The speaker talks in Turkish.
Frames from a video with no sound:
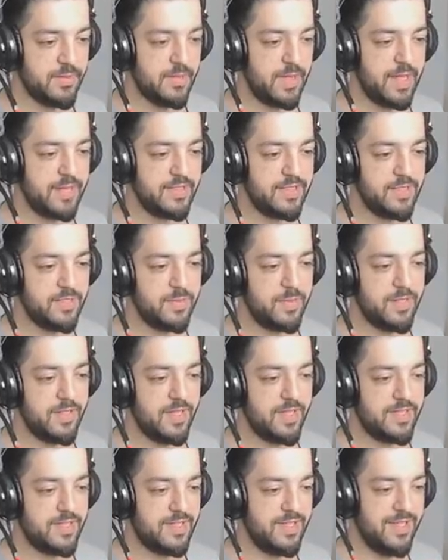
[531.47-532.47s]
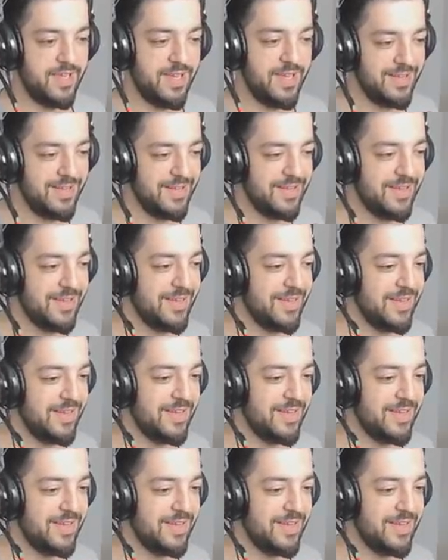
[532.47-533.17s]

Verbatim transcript: Herkes bana da ya.